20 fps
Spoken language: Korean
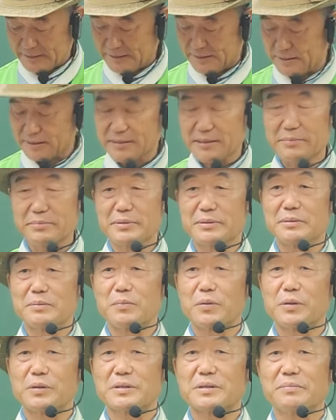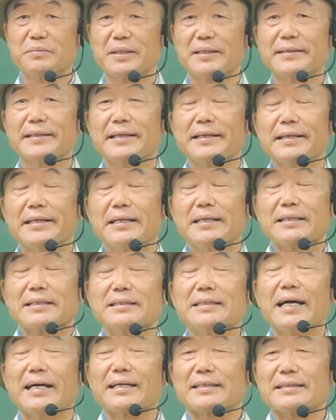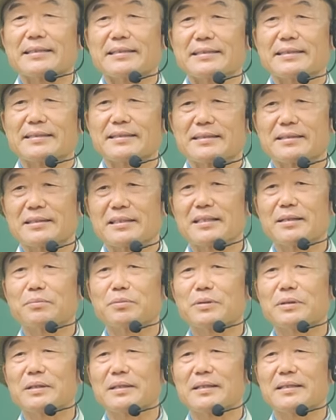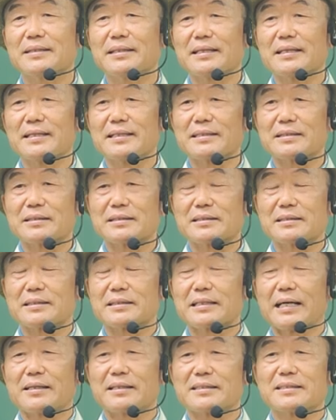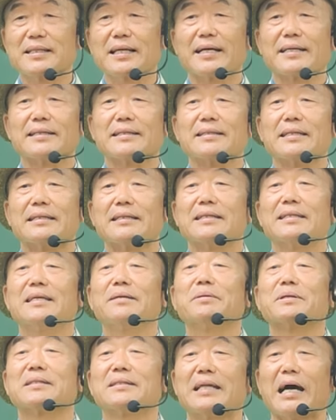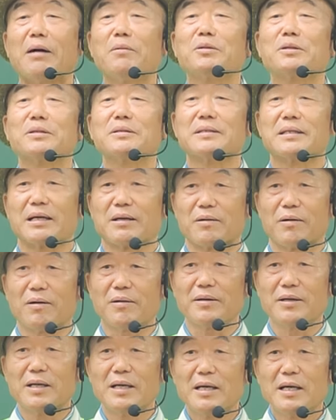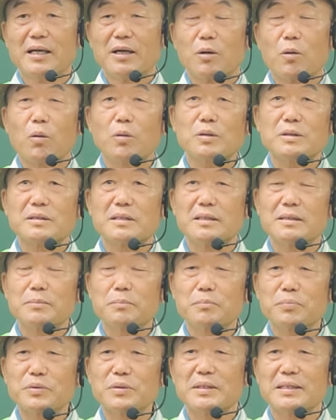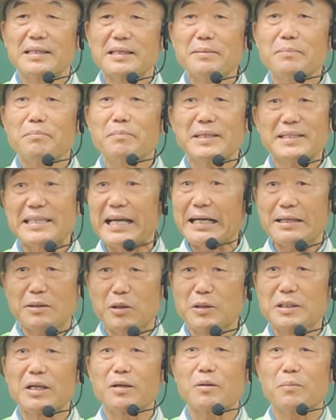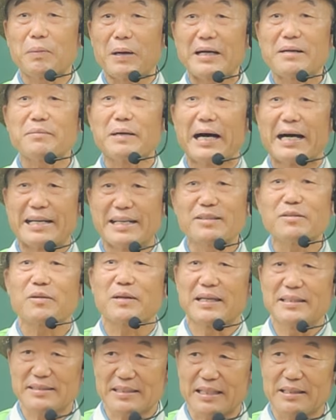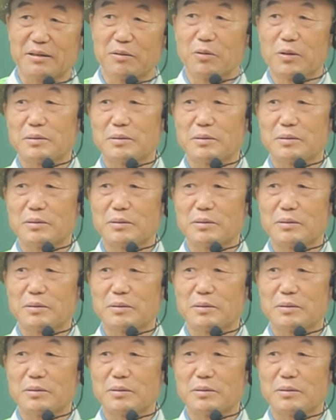신문을 보시면 그냥 여러분들은 그냥 입에서 나오는 대로 꼭 덕분입니다 그대로 발음 안 해도 괜찮아요.